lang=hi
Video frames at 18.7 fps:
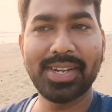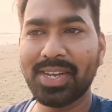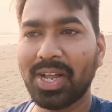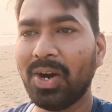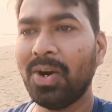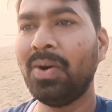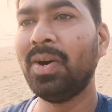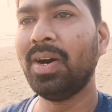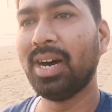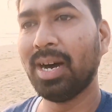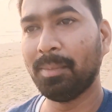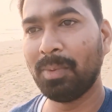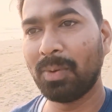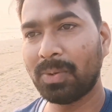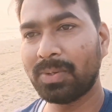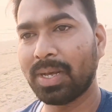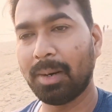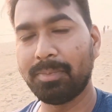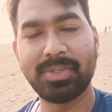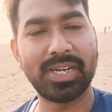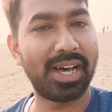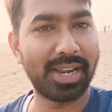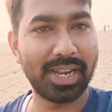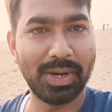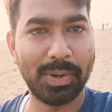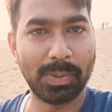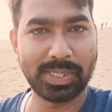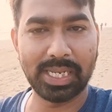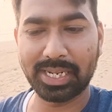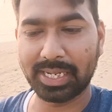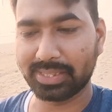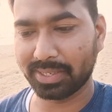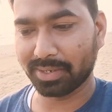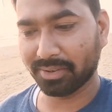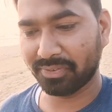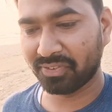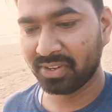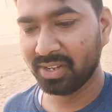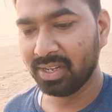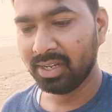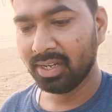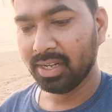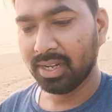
राइट नाउ हम लोग अब जा रहे हैं होटल की तरफ